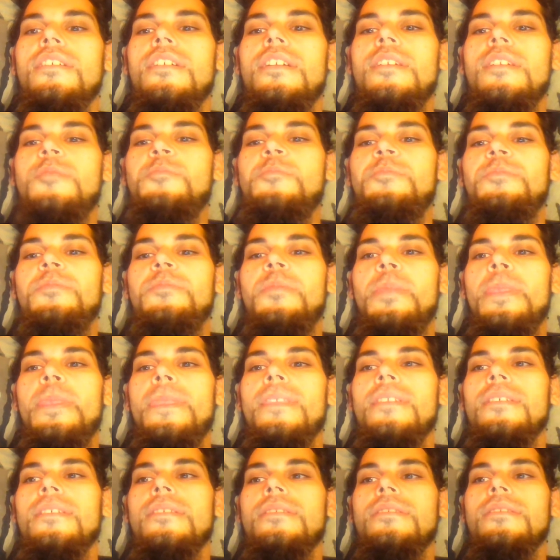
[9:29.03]
die Sache ist
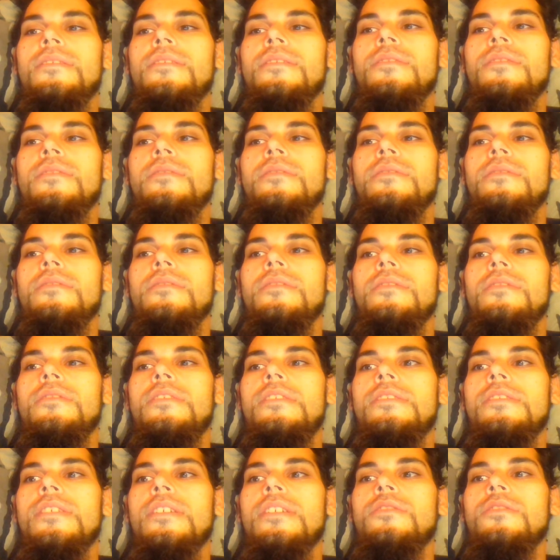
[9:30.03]
nur, dass, dass, dass
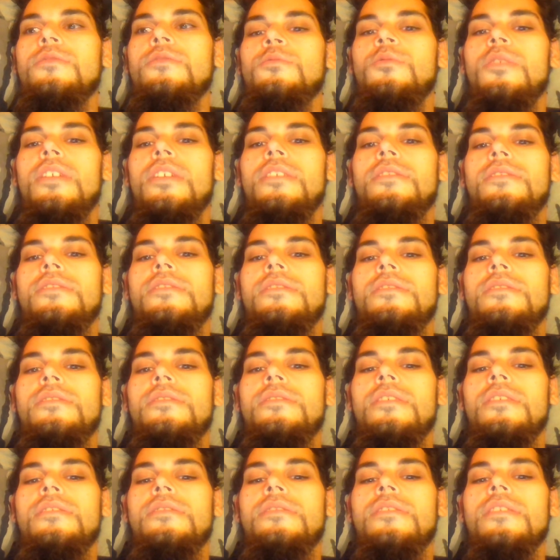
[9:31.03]
die Nahrung halt
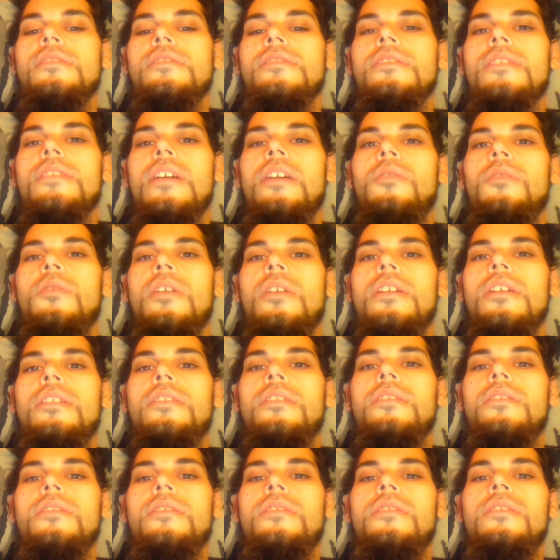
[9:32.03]
die
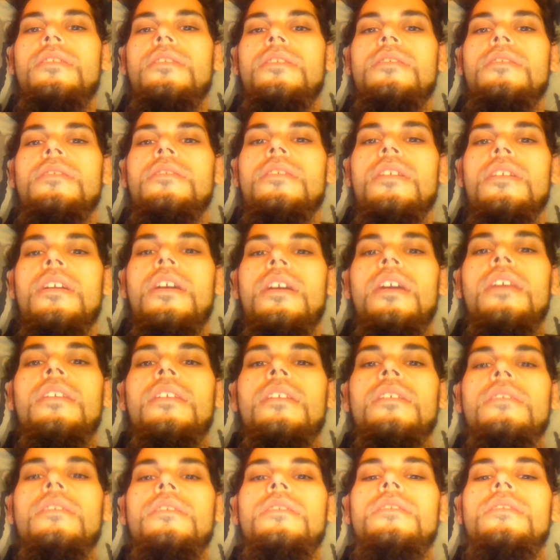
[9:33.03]
Energie blockiert
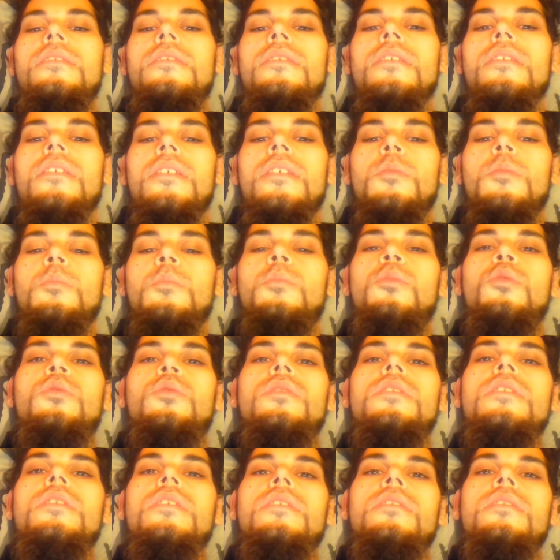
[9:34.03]
sozusagen, also die
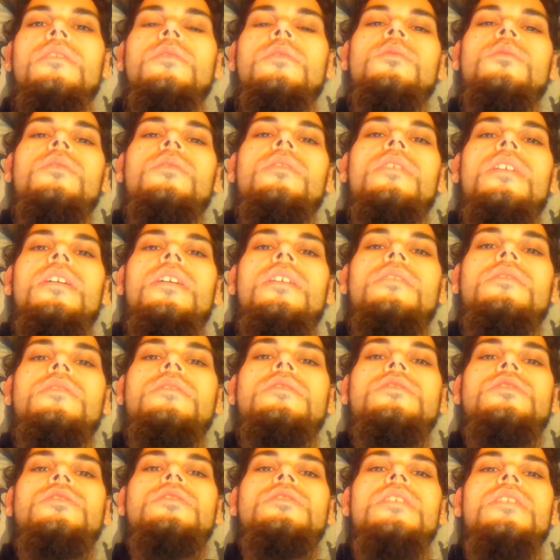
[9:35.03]
Qi-Energie
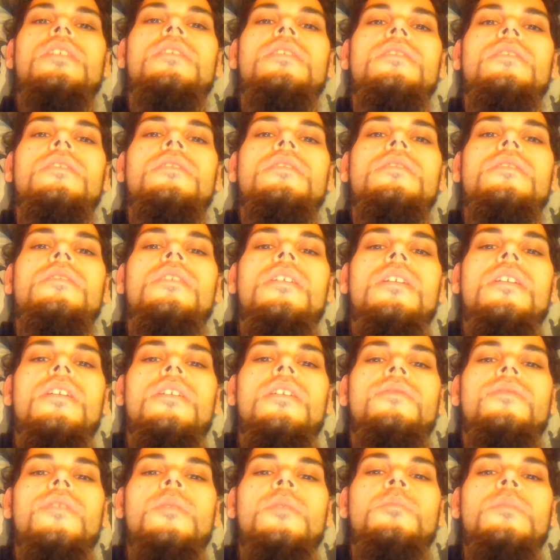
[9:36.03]
vermindert und, mein, und
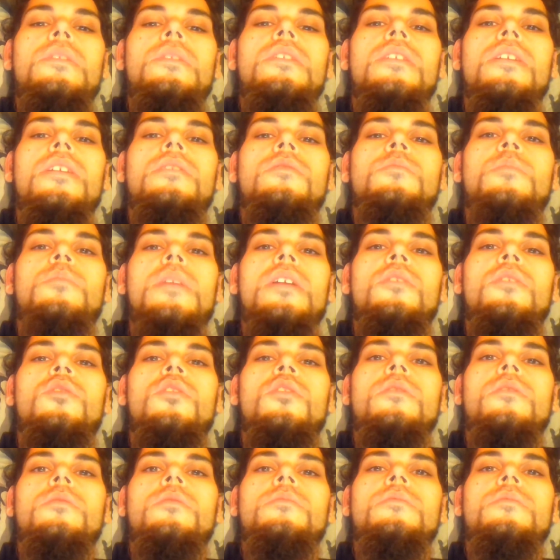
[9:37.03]
man, man Körper damit
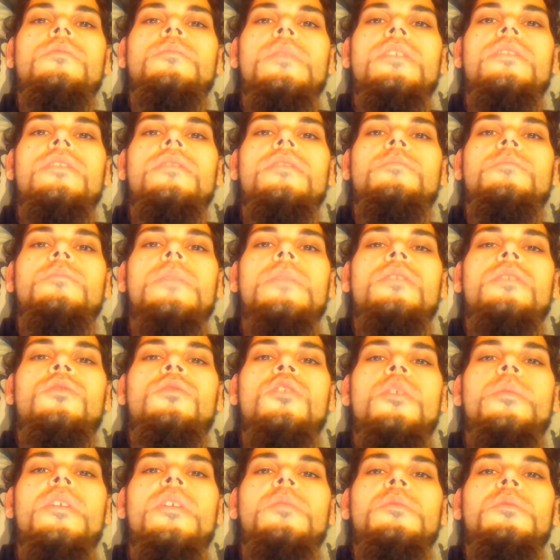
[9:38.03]
belastet
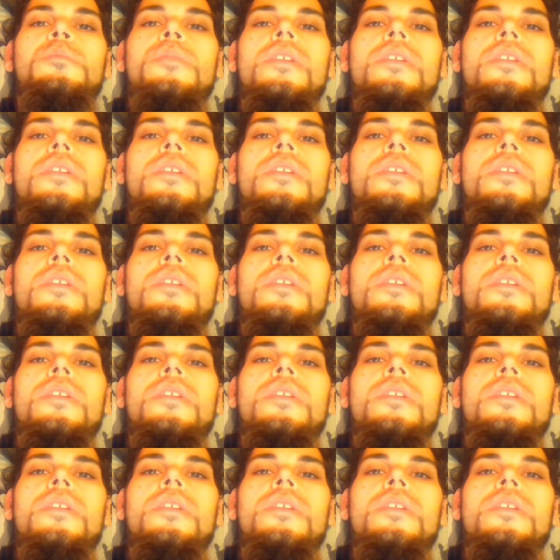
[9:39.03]
und